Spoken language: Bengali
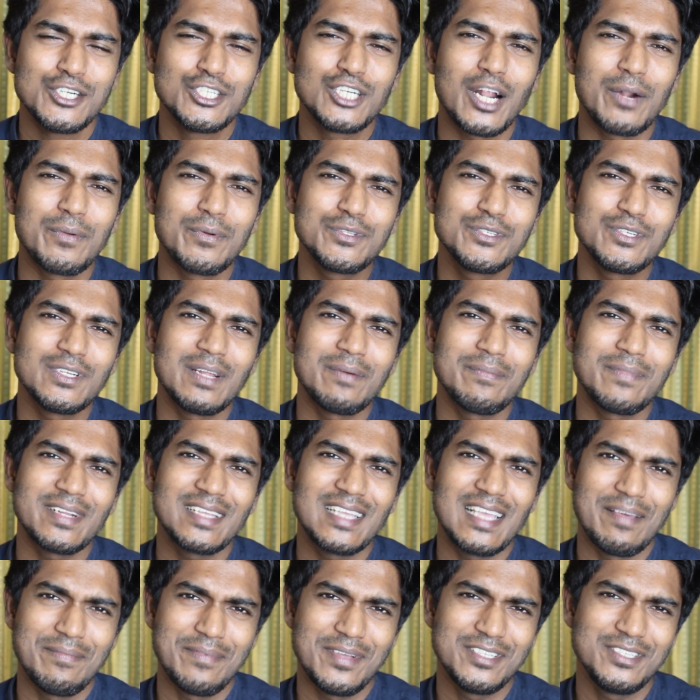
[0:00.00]
সর্বোচ্চ নম্বর
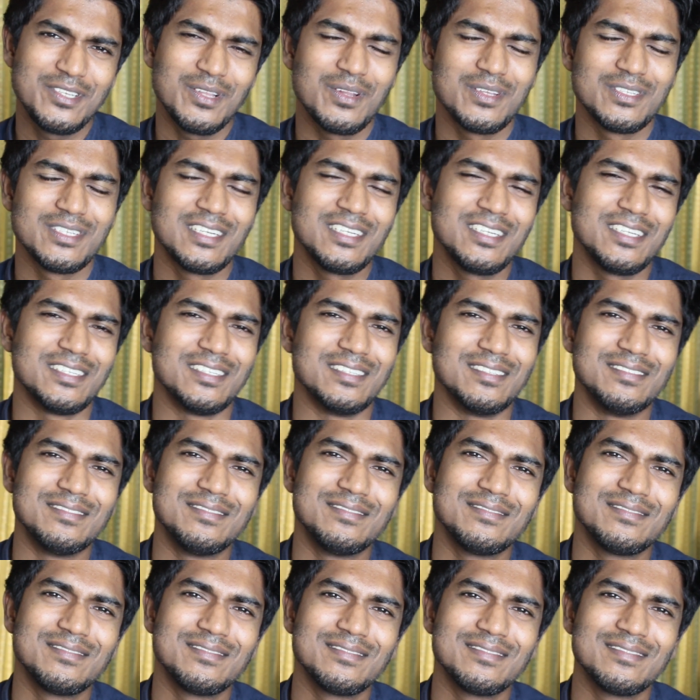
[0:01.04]
কে পেয়েছিল জানেন
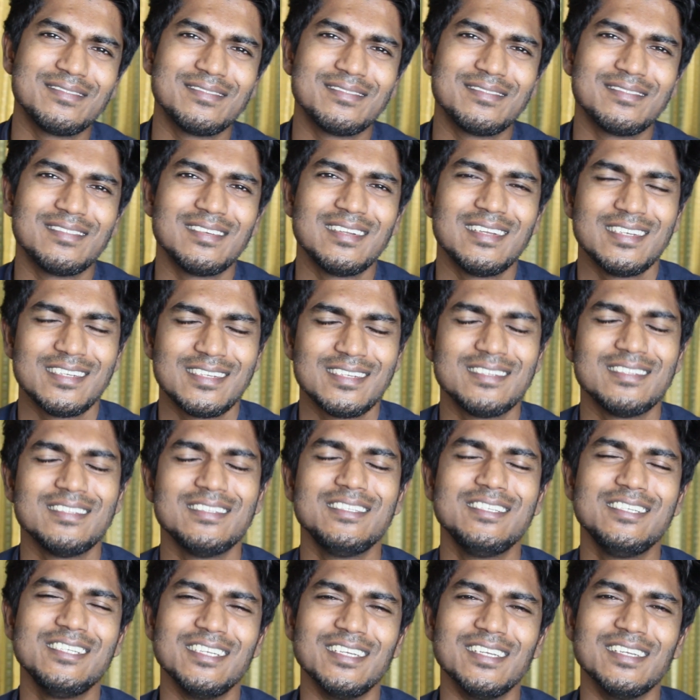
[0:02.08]

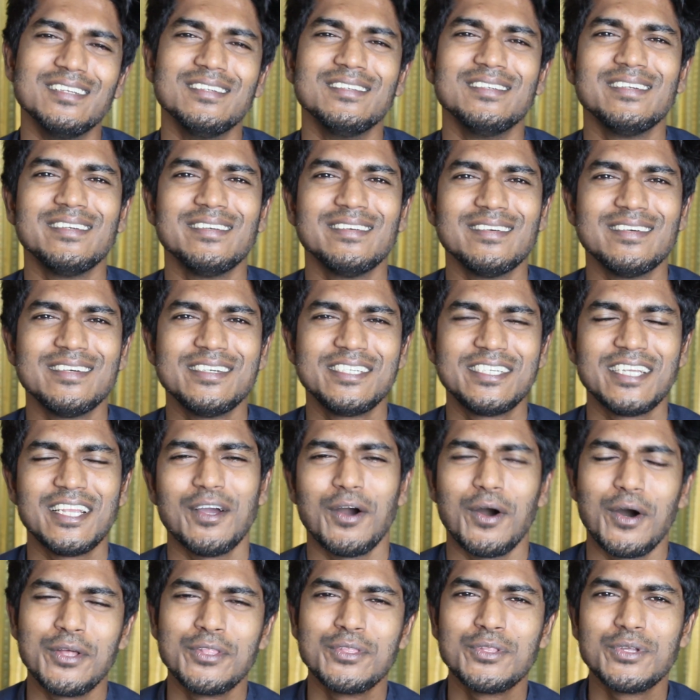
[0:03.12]
জি সে
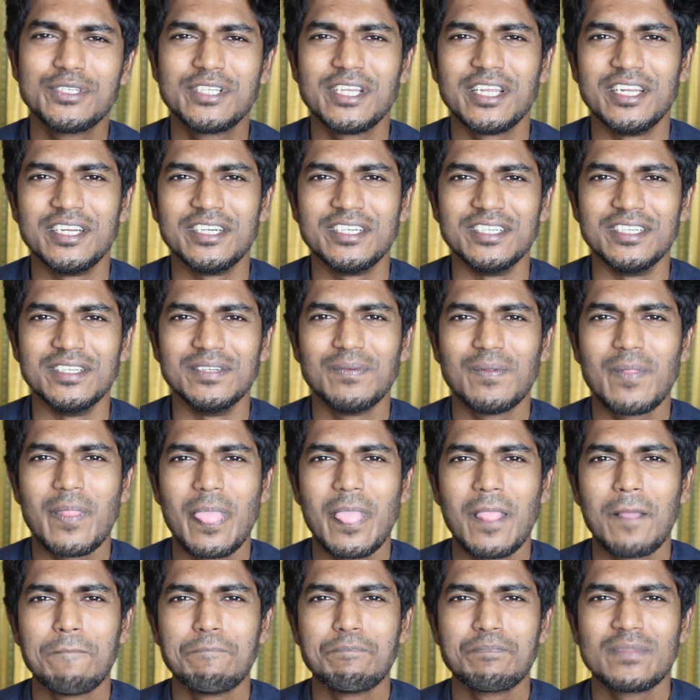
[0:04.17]
অন্ধ ছেলেটি
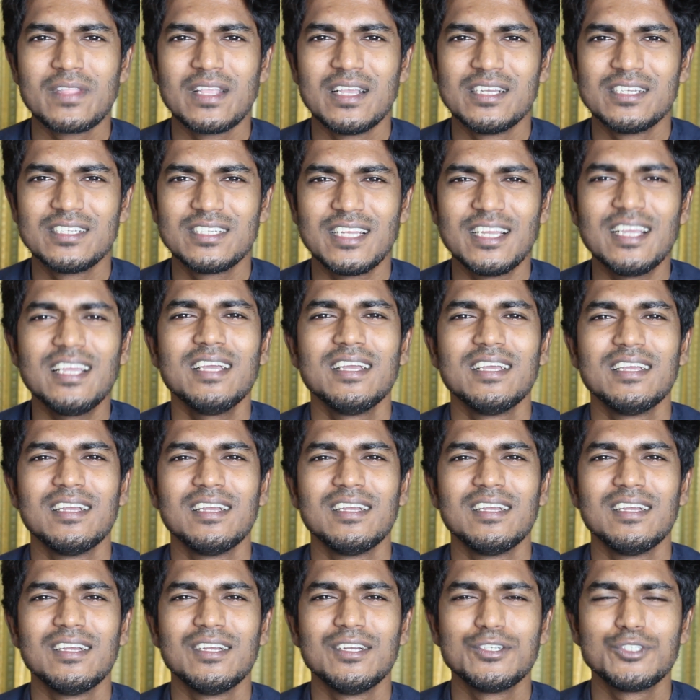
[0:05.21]
সে
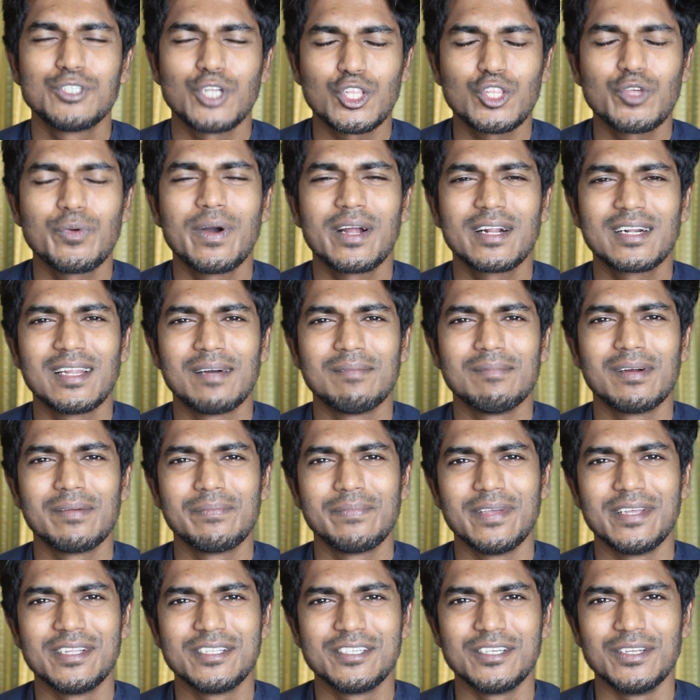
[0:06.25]
শতভাগ নাম্বার
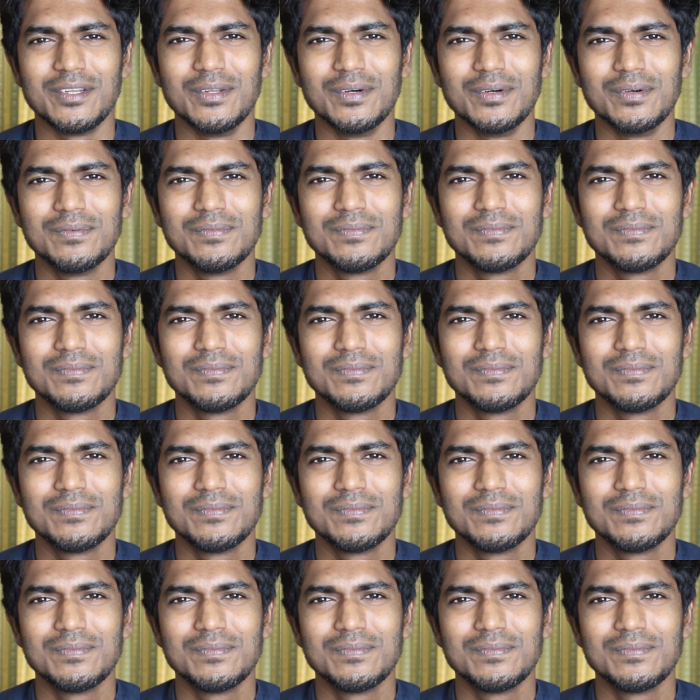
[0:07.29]
পেয়েছিল